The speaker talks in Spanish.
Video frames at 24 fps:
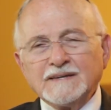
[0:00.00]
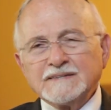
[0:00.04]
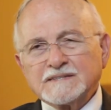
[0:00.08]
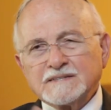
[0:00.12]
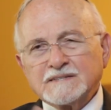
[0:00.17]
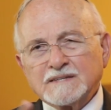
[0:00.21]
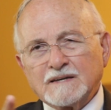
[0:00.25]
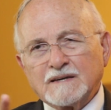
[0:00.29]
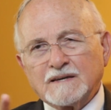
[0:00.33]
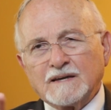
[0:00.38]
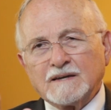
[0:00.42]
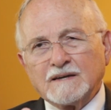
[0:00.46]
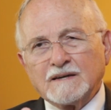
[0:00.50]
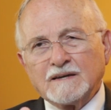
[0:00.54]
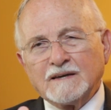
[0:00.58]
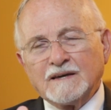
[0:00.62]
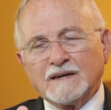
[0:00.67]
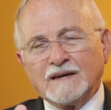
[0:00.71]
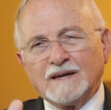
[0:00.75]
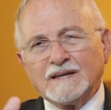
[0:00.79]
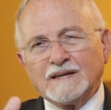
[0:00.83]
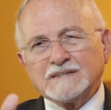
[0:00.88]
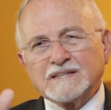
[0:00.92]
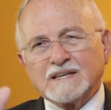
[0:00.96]
Y eh,
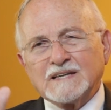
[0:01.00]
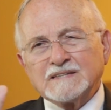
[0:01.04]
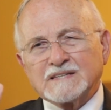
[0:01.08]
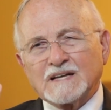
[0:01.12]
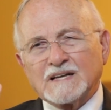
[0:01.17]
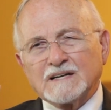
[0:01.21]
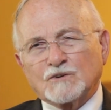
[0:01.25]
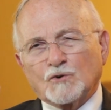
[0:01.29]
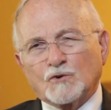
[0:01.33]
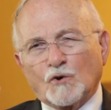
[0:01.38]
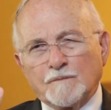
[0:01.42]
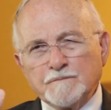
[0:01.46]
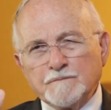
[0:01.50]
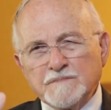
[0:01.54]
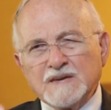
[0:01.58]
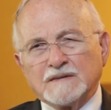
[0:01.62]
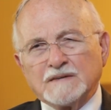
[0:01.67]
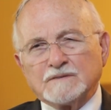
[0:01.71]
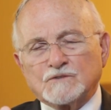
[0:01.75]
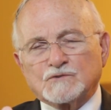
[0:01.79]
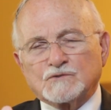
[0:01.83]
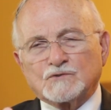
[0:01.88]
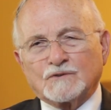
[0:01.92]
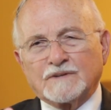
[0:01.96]
ese es el
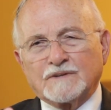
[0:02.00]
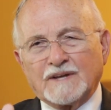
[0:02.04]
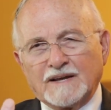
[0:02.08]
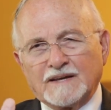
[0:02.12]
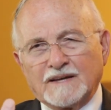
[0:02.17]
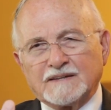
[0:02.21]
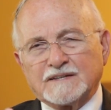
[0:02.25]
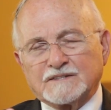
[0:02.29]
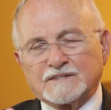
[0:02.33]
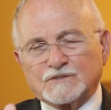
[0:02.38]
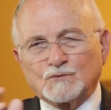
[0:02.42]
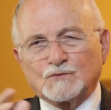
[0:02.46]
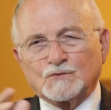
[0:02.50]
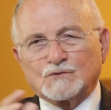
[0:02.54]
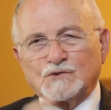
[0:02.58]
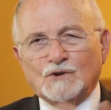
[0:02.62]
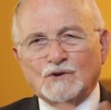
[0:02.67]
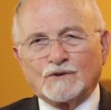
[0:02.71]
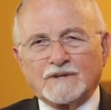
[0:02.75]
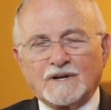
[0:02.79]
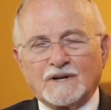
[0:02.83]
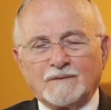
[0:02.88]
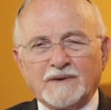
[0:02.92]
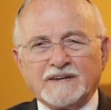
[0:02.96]
comienzo de la
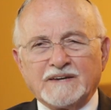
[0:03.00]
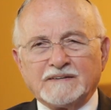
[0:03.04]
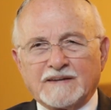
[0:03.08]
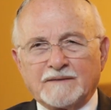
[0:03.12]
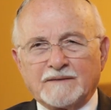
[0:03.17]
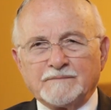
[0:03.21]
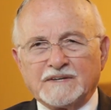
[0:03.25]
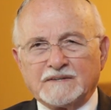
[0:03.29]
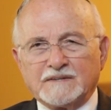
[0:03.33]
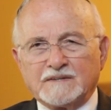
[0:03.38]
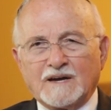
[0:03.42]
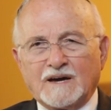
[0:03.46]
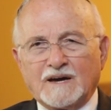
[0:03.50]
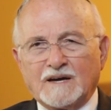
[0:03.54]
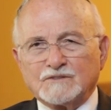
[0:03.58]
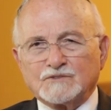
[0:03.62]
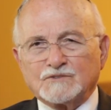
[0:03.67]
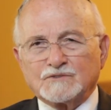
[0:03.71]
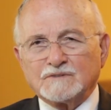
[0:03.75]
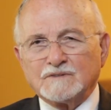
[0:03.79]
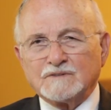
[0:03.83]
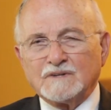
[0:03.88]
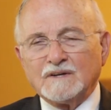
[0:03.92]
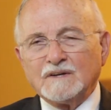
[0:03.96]
destrucción del Beit
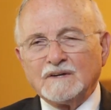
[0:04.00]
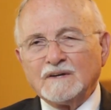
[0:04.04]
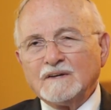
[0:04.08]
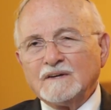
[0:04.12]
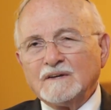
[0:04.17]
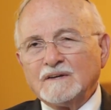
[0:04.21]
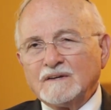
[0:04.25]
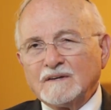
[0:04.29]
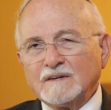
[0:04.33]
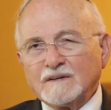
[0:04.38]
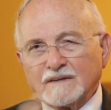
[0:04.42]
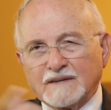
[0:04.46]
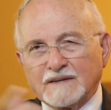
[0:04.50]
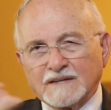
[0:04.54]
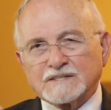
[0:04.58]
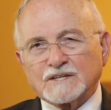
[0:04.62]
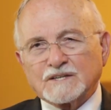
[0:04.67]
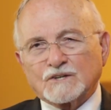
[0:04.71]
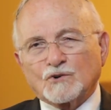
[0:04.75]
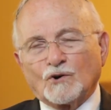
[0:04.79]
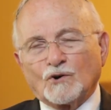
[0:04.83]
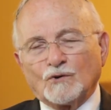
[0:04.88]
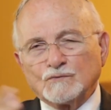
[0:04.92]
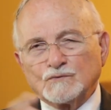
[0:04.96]
HaMikdash que
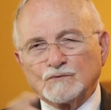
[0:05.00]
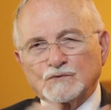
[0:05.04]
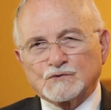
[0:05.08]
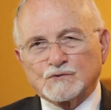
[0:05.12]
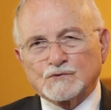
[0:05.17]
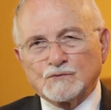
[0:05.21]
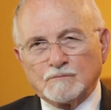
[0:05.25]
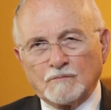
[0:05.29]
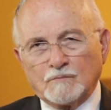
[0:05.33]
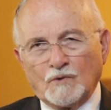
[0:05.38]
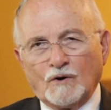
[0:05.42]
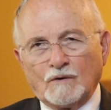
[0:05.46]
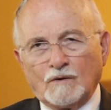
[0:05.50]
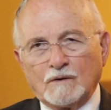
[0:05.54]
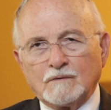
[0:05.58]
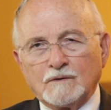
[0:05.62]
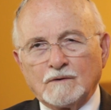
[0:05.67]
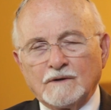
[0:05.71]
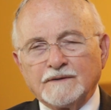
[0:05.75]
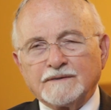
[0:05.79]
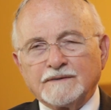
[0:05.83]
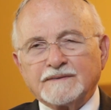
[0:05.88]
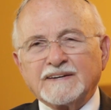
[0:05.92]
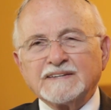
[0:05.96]
se
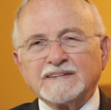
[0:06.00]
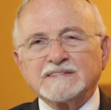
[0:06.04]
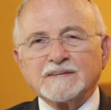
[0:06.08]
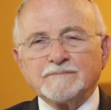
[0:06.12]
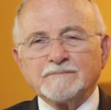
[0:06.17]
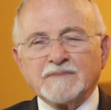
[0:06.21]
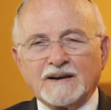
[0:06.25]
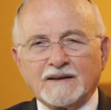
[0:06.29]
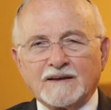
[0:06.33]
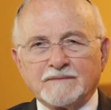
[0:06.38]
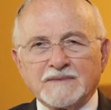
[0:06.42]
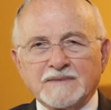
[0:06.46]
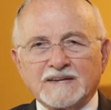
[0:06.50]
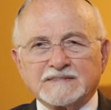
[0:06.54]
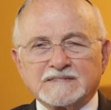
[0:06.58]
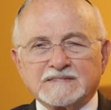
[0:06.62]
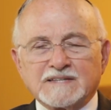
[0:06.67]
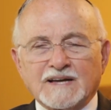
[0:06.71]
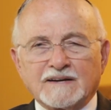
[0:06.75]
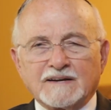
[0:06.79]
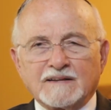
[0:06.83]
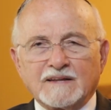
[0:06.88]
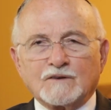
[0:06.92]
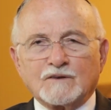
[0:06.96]
consumó tres semanas
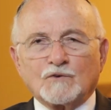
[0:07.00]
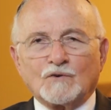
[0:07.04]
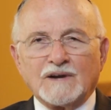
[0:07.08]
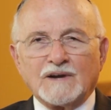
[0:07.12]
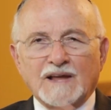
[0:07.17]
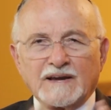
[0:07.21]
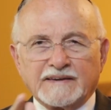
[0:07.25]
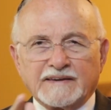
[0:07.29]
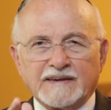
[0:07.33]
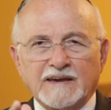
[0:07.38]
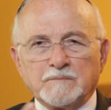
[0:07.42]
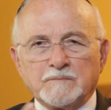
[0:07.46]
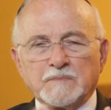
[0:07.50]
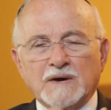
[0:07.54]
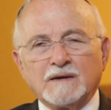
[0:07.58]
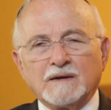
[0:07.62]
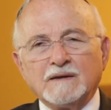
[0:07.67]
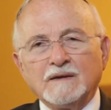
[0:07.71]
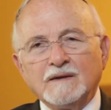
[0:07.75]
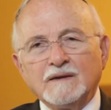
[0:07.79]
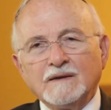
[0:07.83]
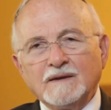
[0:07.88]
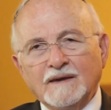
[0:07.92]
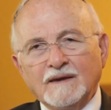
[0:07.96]
más tarde con la
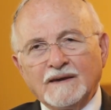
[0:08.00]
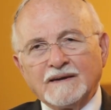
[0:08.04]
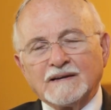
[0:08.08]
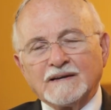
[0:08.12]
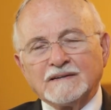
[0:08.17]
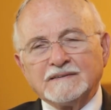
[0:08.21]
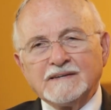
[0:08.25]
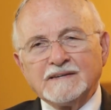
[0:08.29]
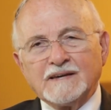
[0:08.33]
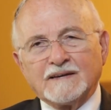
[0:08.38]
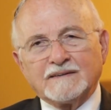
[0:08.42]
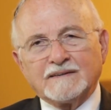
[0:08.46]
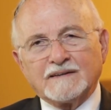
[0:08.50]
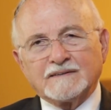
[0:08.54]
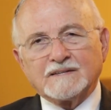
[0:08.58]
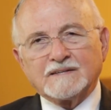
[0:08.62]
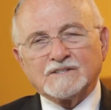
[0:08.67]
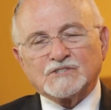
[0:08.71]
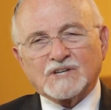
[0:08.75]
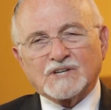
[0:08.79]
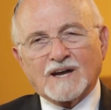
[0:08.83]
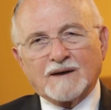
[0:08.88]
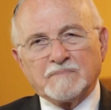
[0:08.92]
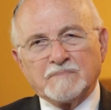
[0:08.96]
quema en el día de
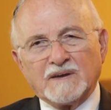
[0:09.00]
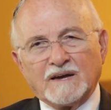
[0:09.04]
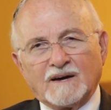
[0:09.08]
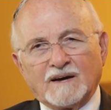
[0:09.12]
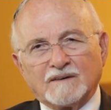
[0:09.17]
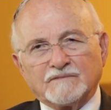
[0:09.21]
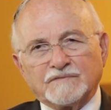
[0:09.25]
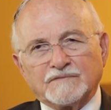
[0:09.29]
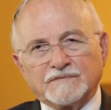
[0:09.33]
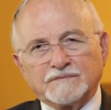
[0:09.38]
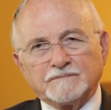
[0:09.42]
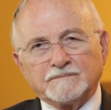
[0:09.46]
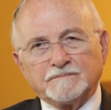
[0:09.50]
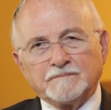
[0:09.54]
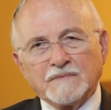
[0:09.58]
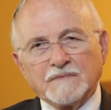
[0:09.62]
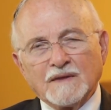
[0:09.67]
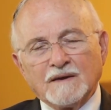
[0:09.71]
Tisha B'Av.